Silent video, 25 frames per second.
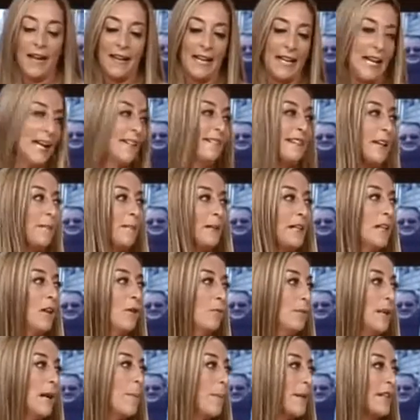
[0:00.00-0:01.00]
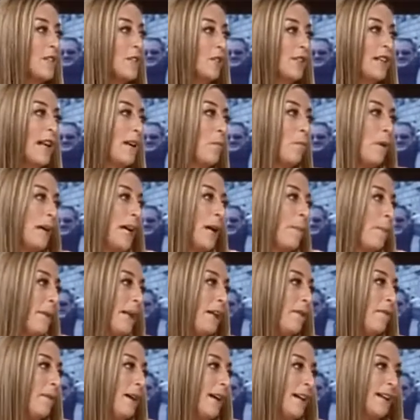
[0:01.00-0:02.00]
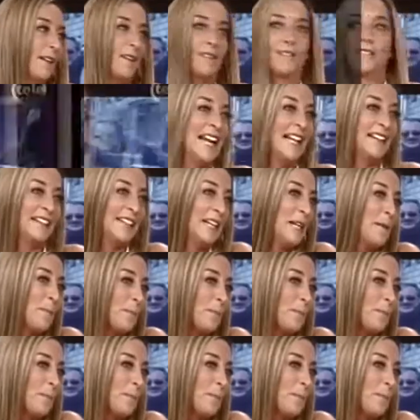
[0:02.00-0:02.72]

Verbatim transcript: adelante mío una persona igual a Spielberg. Y era el